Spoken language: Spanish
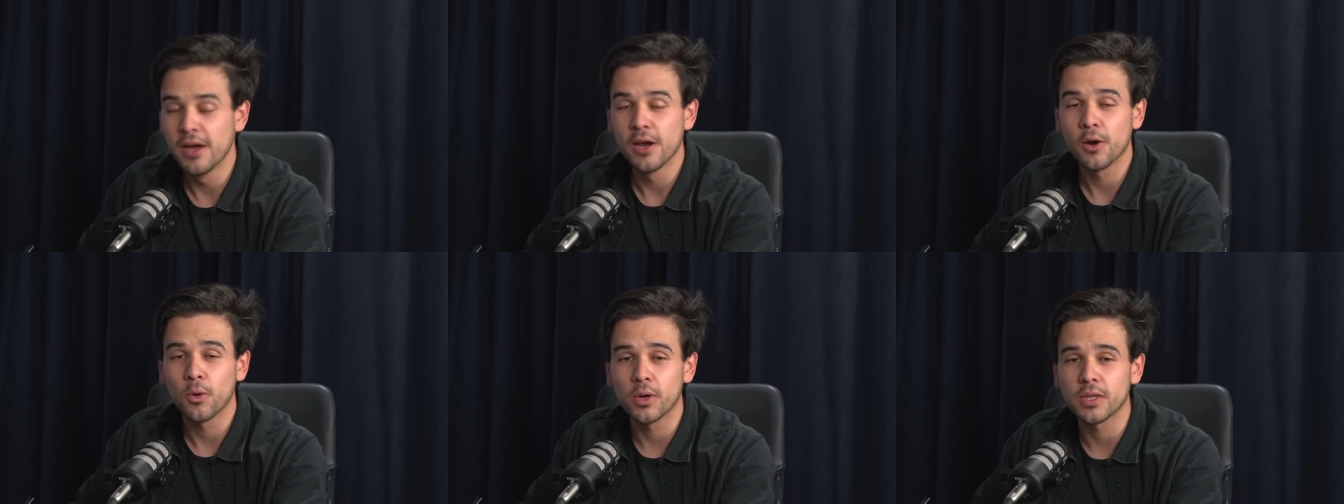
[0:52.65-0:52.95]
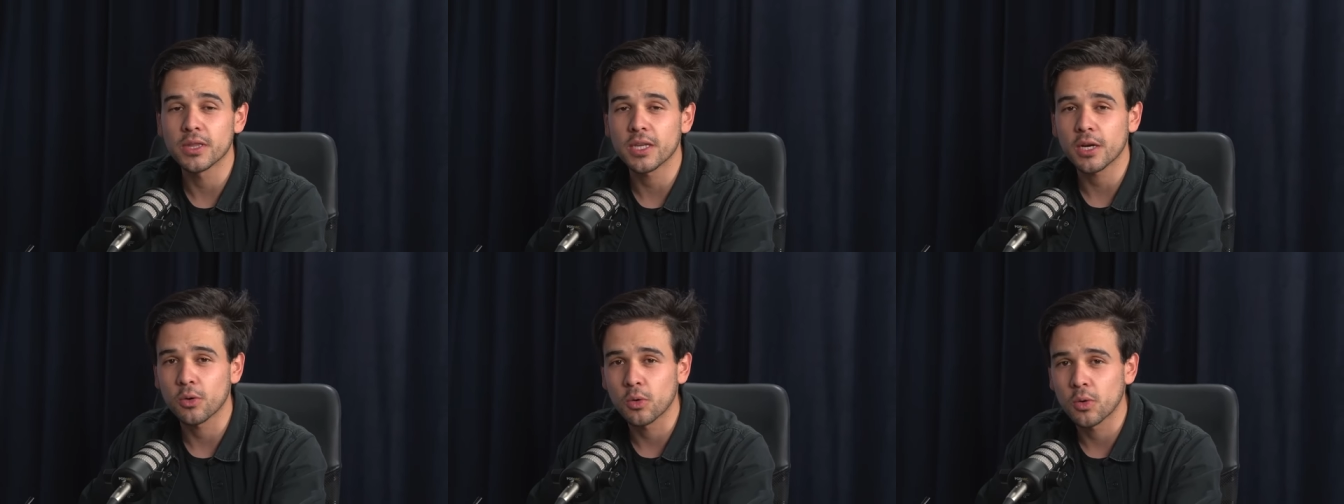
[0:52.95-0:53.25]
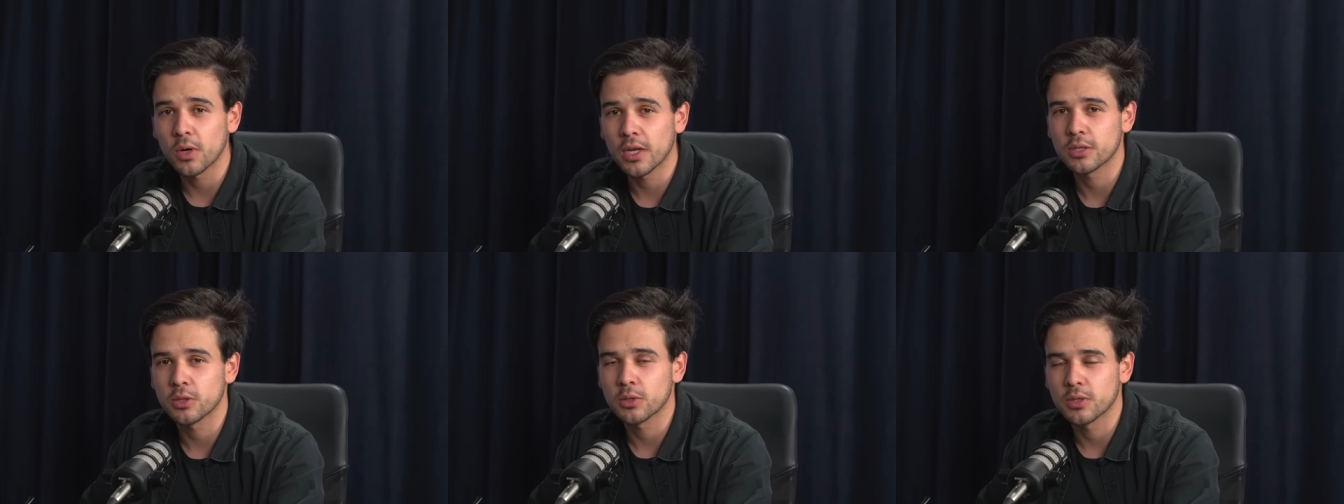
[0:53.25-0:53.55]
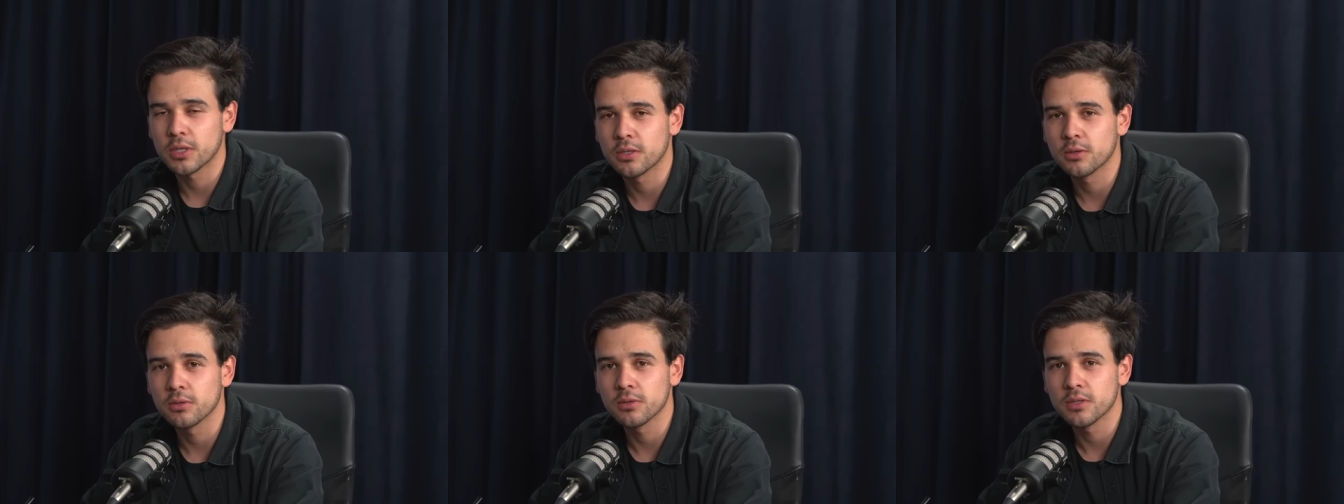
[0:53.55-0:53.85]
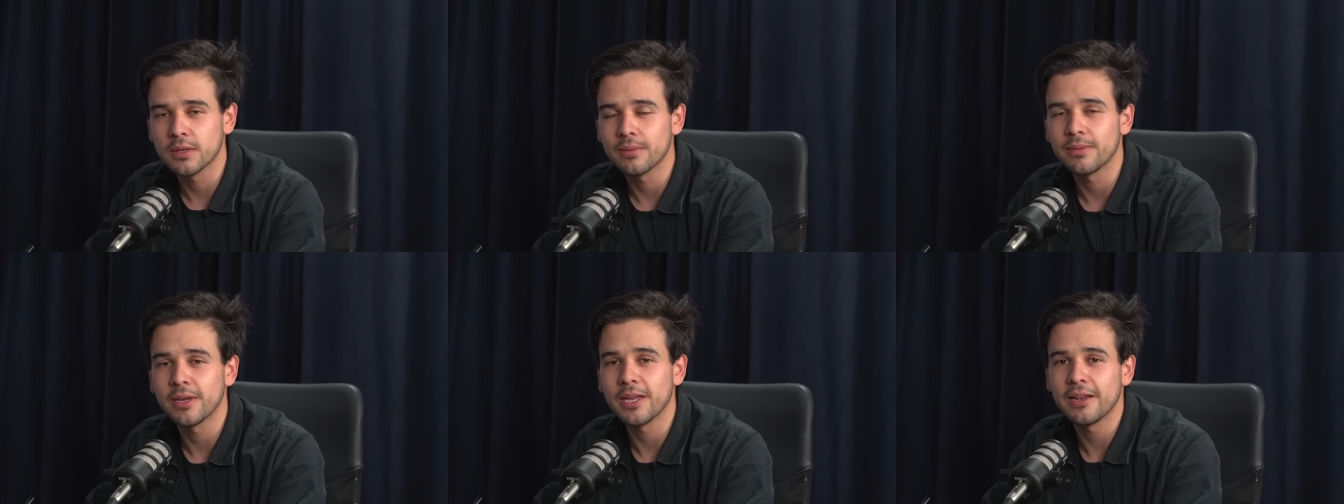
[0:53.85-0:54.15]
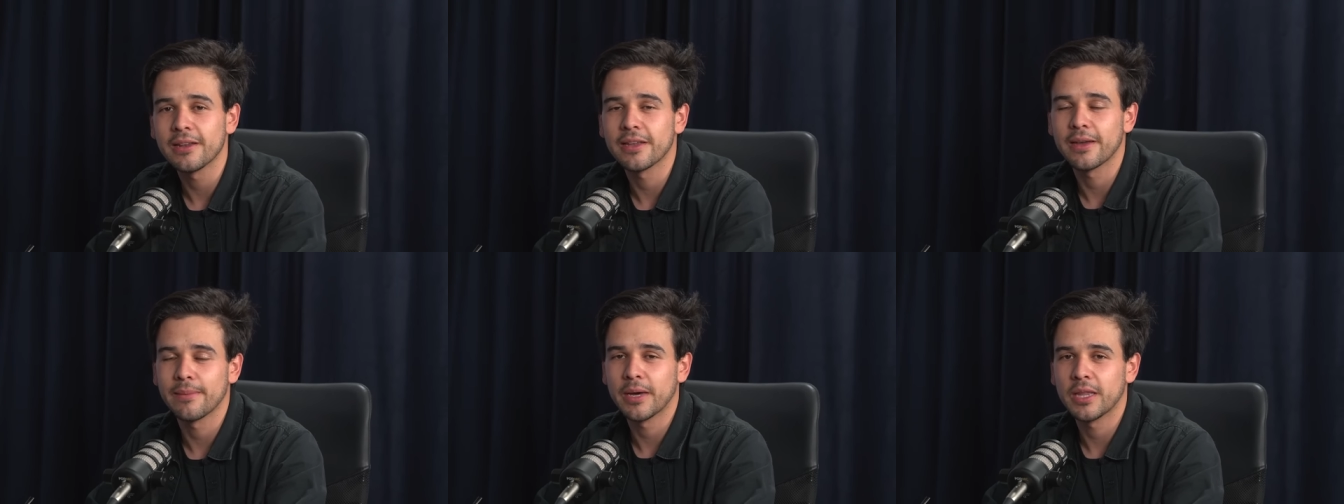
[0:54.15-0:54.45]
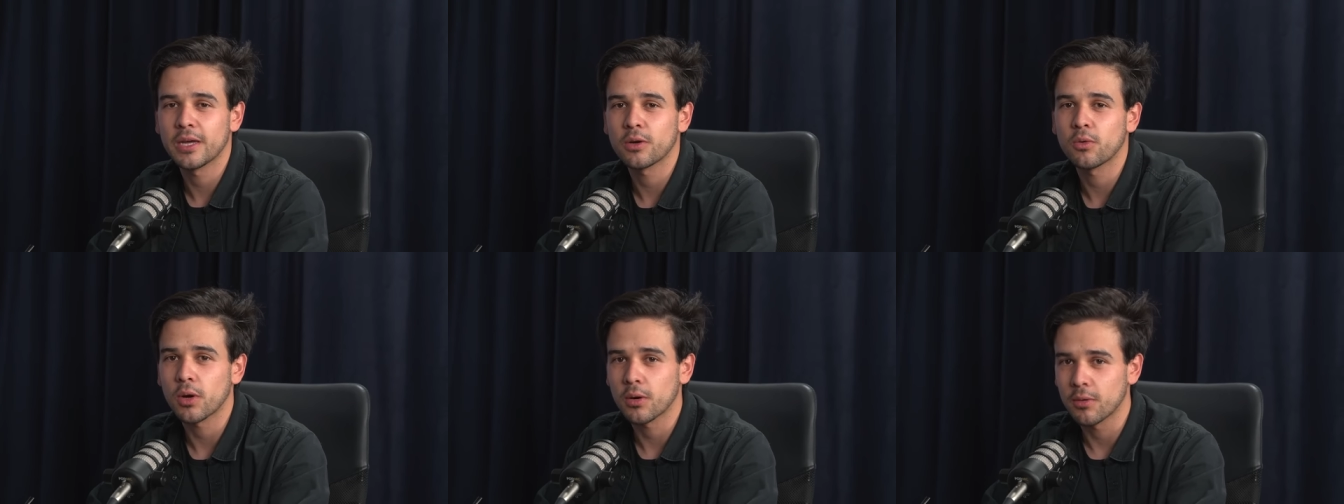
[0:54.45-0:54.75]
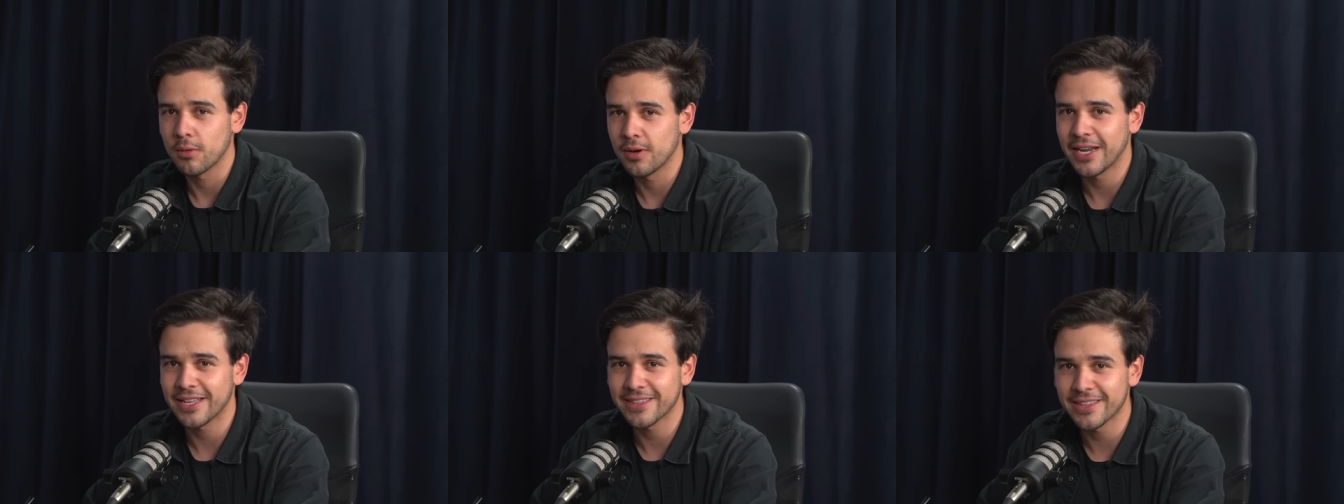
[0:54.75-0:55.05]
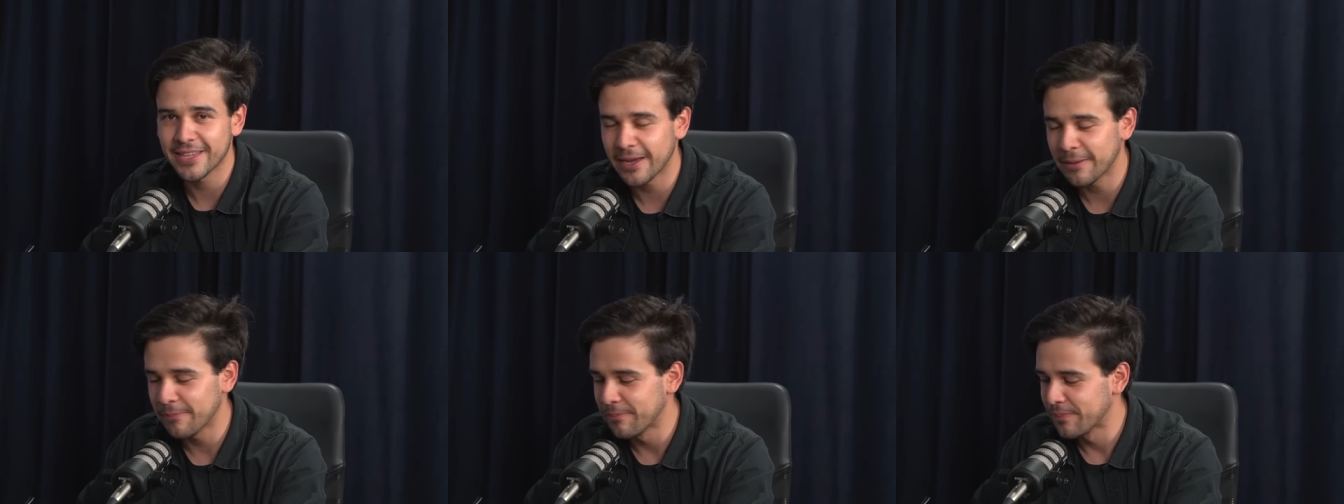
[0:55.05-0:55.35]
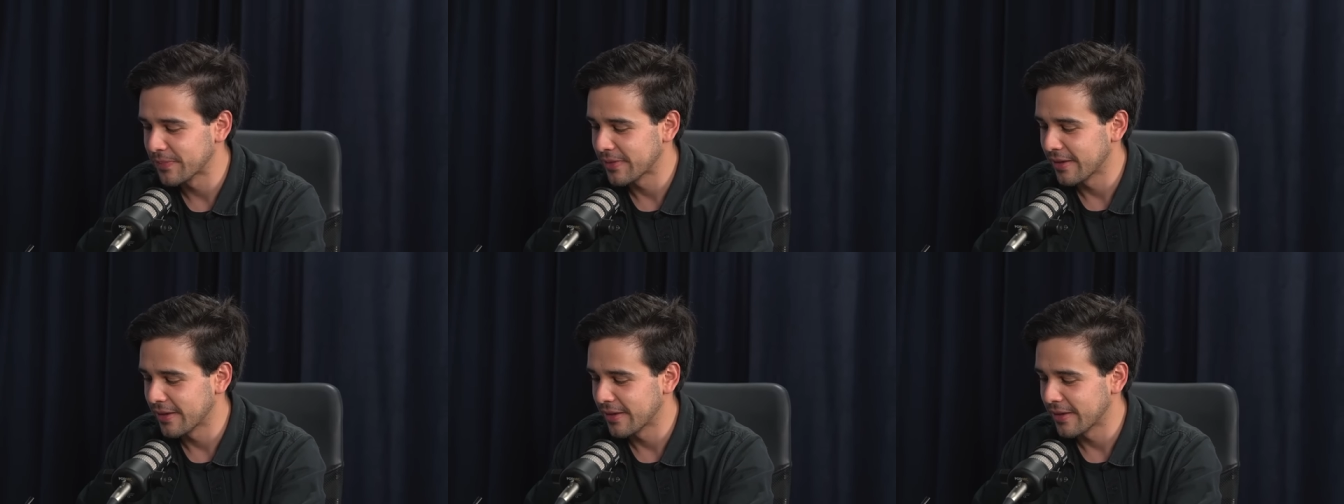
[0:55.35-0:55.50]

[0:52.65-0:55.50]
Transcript: cuenta con una asociación civil llamada Coacolandia